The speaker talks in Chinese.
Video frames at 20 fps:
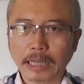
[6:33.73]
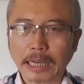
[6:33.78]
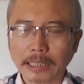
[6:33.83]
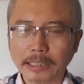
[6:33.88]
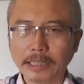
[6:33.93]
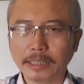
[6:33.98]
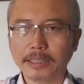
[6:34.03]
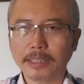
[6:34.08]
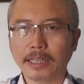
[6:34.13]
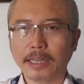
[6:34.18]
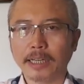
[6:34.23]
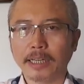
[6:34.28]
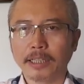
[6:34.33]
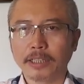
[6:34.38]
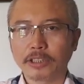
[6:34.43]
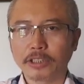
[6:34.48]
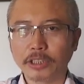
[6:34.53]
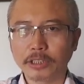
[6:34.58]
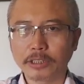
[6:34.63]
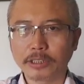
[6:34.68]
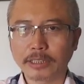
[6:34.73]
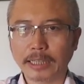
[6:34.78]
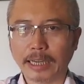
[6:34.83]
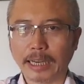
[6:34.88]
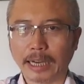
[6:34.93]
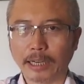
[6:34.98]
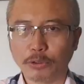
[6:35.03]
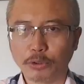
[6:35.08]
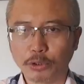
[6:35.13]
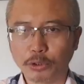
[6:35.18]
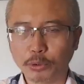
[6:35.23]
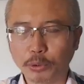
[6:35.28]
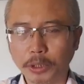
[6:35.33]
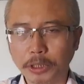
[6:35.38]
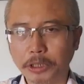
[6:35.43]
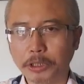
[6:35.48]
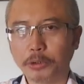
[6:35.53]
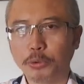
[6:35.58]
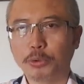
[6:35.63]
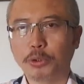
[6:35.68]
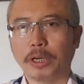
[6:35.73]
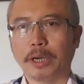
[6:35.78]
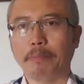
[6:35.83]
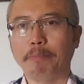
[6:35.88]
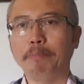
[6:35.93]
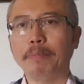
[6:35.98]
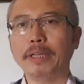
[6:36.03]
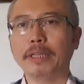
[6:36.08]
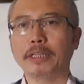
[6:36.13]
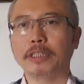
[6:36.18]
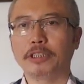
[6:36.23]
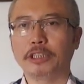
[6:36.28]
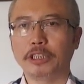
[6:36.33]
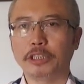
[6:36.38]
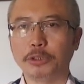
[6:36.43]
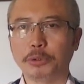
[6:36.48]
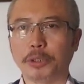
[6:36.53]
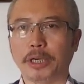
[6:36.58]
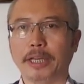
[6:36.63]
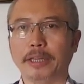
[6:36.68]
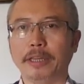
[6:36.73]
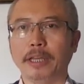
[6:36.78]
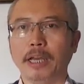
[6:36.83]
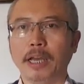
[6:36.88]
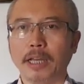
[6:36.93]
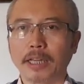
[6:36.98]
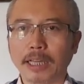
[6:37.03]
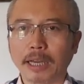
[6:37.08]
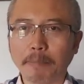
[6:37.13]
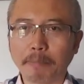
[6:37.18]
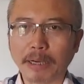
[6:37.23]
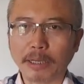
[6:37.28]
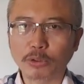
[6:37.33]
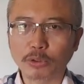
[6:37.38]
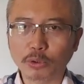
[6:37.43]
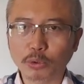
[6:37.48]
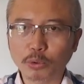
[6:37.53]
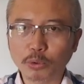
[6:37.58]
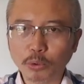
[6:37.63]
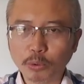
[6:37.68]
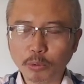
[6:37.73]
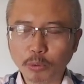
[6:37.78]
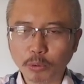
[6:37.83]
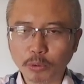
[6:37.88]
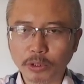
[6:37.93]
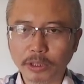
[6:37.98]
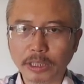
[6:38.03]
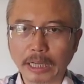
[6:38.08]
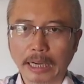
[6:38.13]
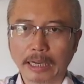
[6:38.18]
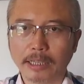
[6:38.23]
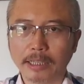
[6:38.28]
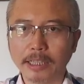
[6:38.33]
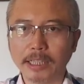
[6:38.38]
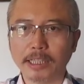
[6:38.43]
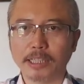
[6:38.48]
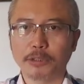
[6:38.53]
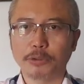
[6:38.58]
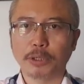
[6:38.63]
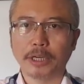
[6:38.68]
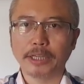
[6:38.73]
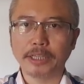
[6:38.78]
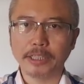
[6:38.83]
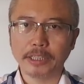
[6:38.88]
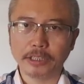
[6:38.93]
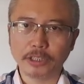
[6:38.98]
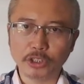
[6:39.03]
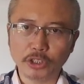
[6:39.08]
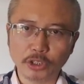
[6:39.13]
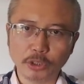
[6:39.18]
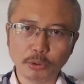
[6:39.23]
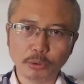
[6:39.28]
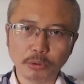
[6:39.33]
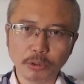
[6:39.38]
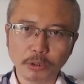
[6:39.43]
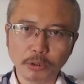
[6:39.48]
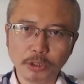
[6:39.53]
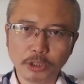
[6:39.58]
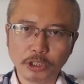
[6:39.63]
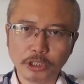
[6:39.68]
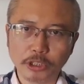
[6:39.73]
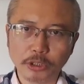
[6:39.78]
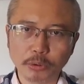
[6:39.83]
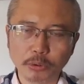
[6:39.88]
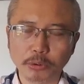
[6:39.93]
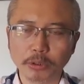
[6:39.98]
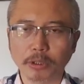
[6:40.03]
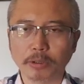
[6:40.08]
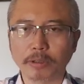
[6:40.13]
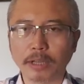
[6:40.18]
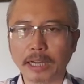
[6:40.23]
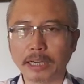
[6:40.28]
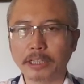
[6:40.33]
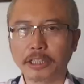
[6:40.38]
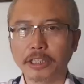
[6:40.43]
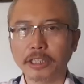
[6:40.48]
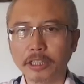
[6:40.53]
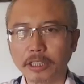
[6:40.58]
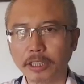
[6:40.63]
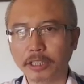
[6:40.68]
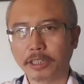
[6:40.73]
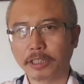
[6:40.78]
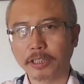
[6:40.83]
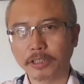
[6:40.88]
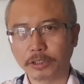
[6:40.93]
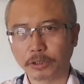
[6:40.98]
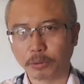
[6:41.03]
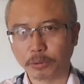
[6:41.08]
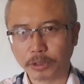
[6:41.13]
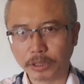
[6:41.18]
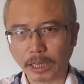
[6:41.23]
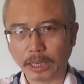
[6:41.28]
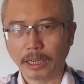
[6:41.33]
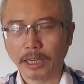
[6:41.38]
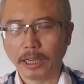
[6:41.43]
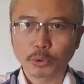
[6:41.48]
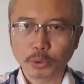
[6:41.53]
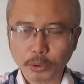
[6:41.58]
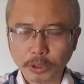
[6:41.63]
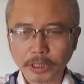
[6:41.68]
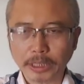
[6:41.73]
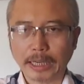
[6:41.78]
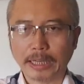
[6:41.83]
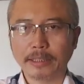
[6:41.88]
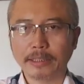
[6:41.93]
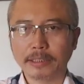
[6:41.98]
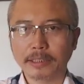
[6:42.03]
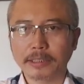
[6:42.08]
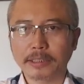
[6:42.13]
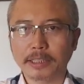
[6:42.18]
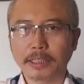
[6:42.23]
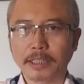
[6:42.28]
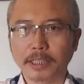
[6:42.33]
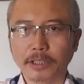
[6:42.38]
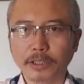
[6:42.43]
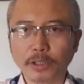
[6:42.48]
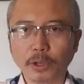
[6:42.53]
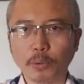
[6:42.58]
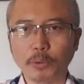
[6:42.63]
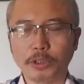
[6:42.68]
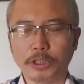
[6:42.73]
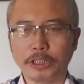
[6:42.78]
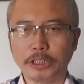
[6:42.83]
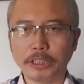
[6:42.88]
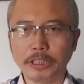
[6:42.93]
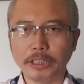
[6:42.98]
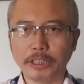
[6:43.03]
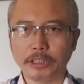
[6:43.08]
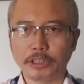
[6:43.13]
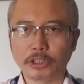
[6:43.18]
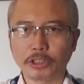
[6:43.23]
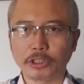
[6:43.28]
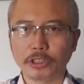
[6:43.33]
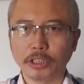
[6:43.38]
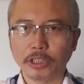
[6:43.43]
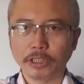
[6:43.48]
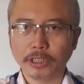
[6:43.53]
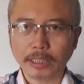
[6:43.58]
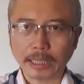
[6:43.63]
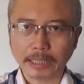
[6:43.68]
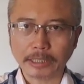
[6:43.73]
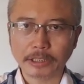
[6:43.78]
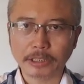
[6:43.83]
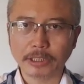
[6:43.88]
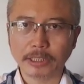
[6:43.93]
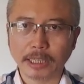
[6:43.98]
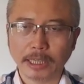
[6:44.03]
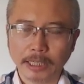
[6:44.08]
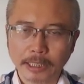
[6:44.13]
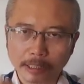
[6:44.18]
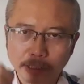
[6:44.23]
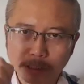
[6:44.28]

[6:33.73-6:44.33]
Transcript: 他现在呢，正在呀推行全面的集权，他把中共党内的权力试图都集中到他一个人的手上。虽然这是一个倒行逆施，但是呢，